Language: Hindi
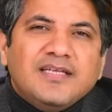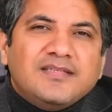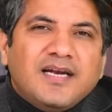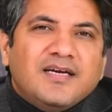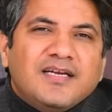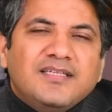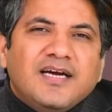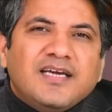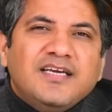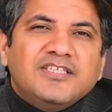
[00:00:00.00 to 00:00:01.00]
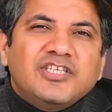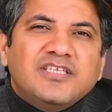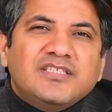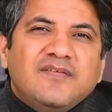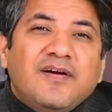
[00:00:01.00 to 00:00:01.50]
इतना खरीदा कि
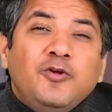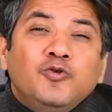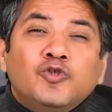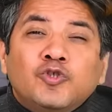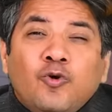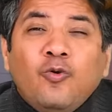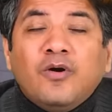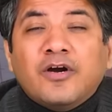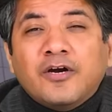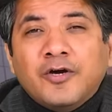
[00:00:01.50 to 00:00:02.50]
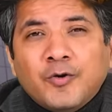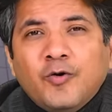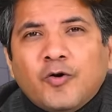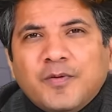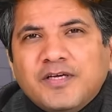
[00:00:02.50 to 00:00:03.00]
शेयर्स की वैल्यू सौ
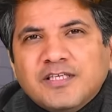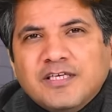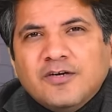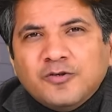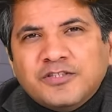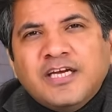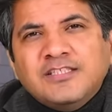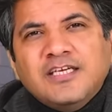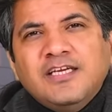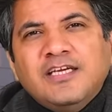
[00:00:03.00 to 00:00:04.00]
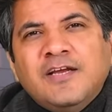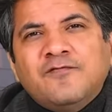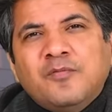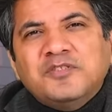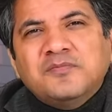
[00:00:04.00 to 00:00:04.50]
करोड़ रुपए थी और जैसे ही ये
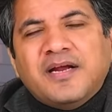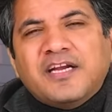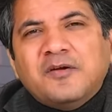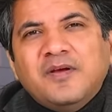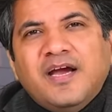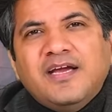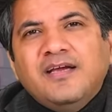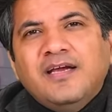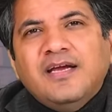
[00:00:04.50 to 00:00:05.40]
इंफॉर्मेशन मार्केट में आई